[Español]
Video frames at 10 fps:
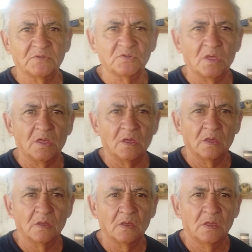vez
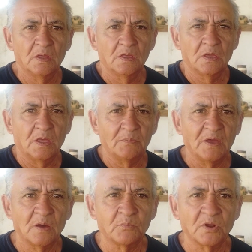que,
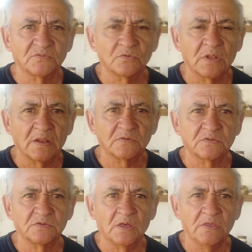vengan por estos
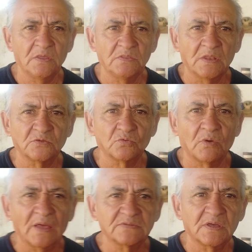lares. Este, aquí tienen
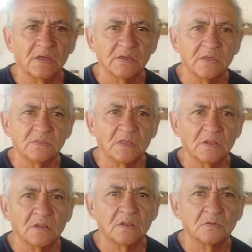su casa, aquí
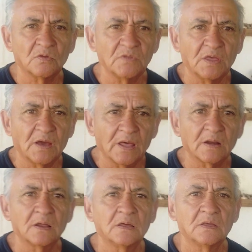tienen dónde llegar.